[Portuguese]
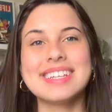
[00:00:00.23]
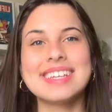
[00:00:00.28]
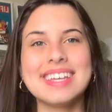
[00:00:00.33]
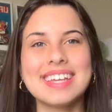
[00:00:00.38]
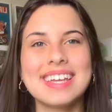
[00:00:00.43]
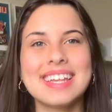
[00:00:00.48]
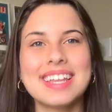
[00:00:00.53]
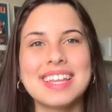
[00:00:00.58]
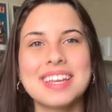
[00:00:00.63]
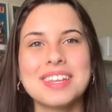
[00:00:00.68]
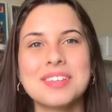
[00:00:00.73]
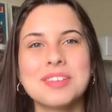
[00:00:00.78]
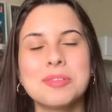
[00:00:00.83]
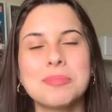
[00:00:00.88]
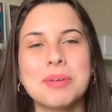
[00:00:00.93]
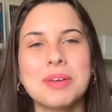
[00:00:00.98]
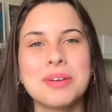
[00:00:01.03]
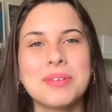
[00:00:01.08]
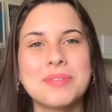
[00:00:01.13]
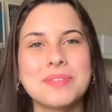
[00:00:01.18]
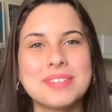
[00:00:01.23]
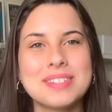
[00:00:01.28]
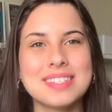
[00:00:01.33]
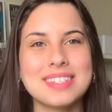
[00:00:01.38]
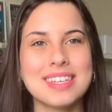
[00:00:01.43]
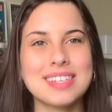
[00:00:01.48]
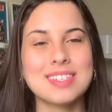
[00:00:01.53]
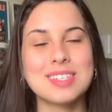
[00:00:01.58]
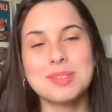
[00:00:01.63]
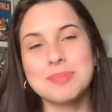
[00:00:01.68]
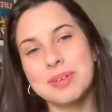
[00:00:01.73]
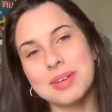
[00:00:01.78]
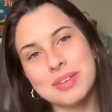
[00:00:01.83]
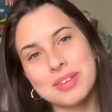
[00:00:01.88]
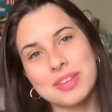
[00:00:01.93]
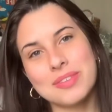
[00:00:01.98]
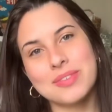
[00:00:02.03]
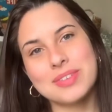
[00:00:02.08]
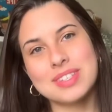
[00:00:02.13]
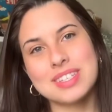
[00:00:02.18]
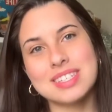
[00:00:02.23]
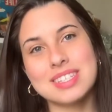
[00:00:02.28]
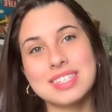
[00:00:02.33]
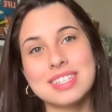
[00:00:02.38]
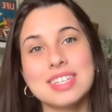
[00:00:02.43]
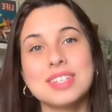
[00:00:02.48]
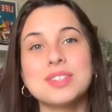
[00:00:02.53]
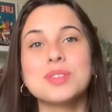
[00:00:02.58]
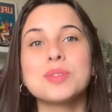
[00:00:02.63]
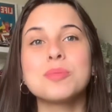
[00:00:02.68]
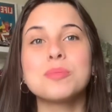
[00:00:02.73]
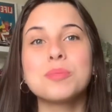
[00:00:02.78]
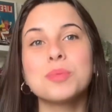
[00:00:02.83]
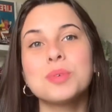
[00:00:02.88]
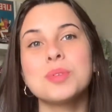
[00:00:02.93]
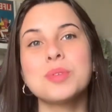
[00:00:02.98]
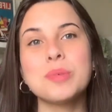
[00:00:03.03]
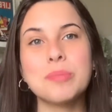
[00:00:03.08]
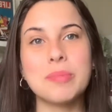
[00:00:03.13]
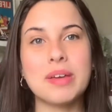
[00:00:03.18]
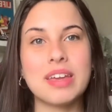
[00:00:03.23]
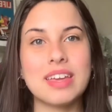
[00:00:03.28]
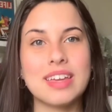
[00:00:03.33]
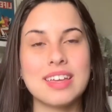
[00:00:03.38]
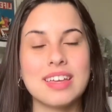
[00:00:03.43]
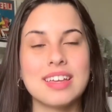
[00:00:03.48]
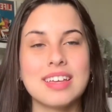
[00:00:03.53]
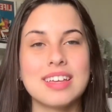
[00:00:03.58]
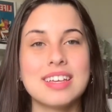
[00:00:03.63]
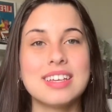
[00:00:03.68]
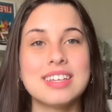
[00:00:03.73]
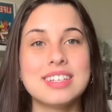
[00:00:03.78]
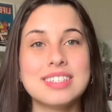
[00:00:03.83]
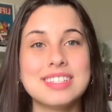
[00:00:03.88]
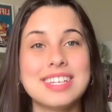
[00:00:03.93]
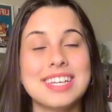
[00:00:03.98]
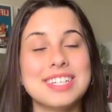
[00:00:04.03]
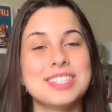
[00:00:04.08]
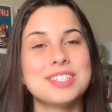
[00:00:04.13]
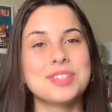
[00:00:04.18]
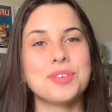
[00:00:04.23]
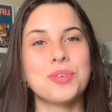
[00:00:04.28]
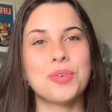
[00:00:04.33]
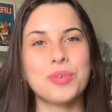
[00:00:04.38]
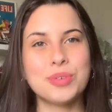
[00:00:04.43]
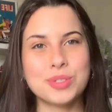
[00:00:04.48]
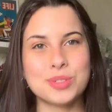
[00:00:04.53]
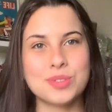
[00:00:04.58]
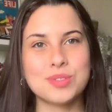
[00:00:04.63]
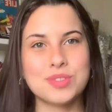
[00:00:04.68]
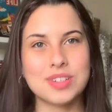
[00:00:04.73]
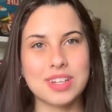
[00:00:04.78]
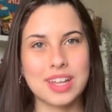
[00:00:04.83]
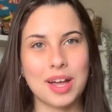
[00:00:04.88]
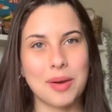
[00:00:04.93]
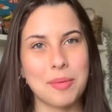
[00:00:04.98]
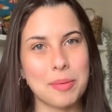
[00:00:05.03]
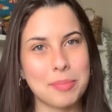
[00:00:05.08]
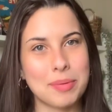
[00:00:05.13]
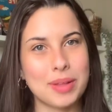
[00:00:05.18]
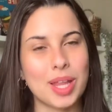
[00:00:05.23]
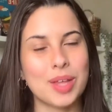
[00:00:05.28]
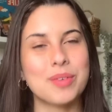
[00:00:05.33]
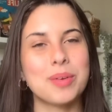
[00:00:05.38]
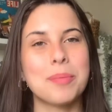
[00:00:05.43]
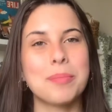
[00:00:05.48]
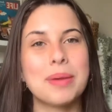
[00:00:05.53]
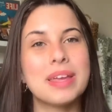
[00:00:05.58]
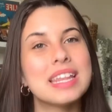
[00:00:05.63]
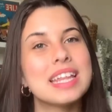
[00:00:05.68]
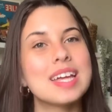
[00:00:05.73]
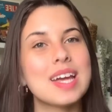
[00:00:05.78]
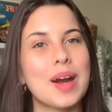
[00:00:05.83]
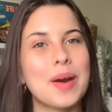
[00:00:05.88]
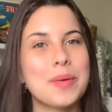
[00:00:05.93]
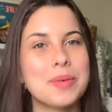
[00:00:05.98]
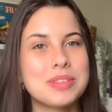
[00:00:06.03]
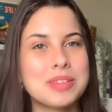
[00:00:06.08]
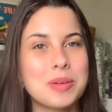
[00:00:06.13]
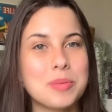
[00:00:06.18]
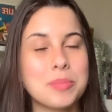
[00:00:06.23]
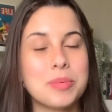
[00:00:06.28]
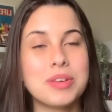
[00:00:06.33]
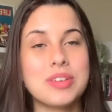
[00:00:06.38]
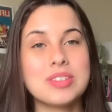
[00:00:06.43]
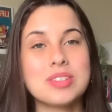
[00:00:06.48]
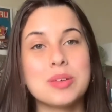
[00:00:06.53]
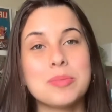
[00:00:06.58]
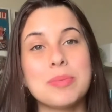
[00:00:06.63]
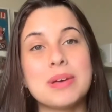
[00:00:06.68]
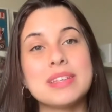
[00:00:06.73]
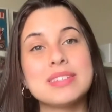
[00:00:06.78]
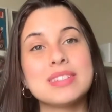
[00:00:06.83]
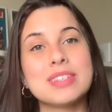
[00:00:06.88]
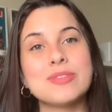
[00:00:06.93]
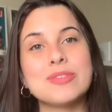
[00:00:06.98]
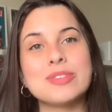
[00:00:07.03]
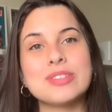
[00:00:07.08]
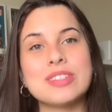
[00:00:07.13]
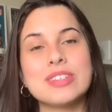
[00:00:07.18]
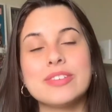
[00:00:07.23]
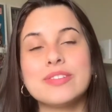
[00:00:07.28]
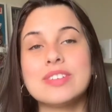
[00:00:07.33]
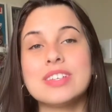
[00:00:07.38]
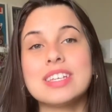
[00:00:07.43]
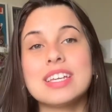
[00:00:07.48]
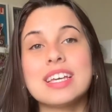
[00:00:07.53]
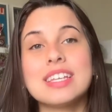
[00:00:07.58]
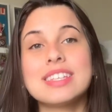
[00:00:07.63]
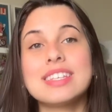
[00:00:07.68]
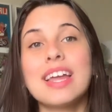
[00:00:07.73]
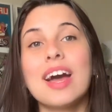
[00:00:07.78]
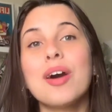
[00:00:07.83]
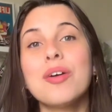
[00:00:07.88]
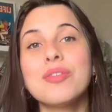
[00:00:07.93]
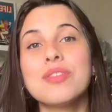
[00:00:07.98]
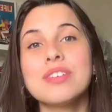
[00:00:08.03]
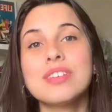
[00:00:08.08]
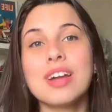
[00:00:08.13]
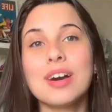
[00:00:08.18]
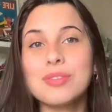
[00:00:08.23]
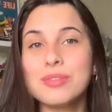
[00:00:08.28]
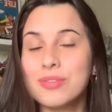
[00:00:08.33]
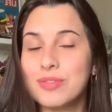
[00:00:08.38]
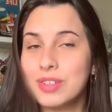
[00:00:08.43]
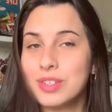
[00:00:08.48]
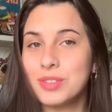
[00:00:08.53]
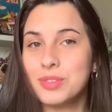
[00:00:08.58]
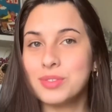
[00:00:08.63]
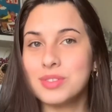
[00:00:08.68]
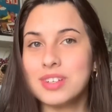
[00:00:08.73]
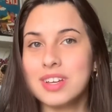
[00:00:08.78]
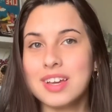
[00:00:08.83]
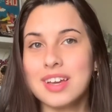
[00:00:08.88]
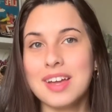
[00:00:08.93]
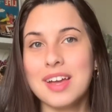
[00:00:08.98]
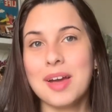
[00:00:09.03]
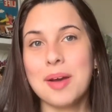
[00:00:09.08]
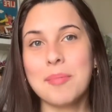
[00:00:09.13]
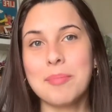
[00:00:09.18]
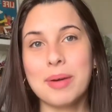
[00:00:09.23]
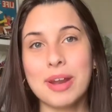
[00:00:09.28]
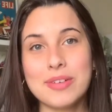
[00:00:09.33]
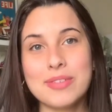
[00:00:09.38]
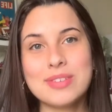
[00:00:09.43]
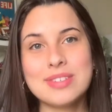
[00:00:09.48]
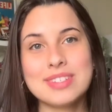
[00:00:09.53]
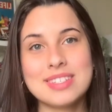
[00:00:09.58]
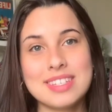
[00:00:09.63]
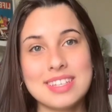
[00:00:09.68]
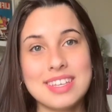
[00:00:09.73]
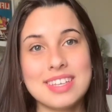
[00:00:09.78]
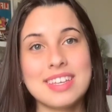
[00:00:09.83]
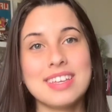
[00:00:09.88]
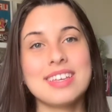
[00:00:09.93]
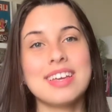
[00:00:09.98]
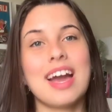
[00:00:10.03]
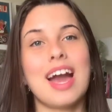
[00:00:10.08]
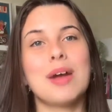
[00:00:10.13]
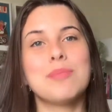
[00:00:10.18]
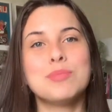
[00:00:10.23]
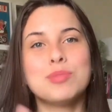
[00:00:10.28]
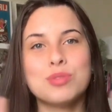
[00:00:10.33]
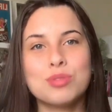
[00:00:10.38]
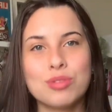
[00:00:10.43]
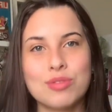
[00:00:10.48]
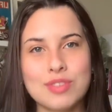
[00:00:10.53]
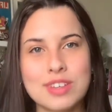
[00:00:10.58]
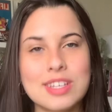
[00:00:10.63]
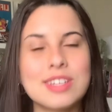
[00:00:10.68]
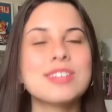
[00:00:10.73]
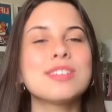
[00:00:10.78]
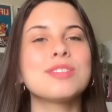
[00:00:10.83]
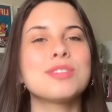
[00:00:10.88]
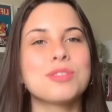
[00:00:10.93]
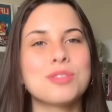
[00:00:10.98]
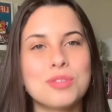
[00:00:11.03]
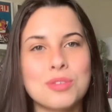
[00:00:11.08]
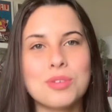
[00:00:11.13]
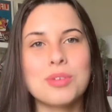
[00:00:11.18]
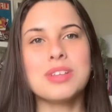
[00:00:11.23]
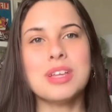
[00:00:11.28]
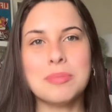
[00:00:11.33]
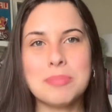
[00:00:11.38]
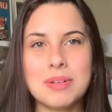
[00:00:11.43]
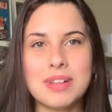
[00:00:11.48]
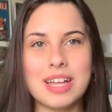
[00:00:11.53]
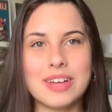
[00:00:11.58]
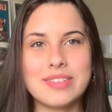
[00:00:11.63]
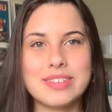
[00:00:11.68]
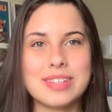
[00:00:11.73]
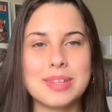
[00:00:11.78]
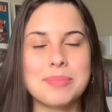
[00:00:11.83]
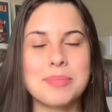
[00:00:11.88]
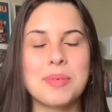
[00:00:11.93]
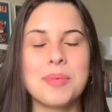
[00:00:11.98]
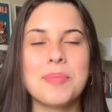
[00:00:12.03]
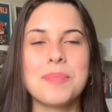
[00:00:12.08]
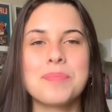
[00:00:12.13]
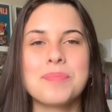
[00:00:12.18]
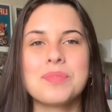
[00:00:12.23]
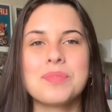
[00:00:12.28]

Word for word: E galera, tudo bem com vocês? Eu espero que vocês estejam muito bem. Gente, hoje eu vou falar uma palavra bem legal, então por isso eu peço que você fique até o final do vídeo para você absorver toda a palavra, tá bom?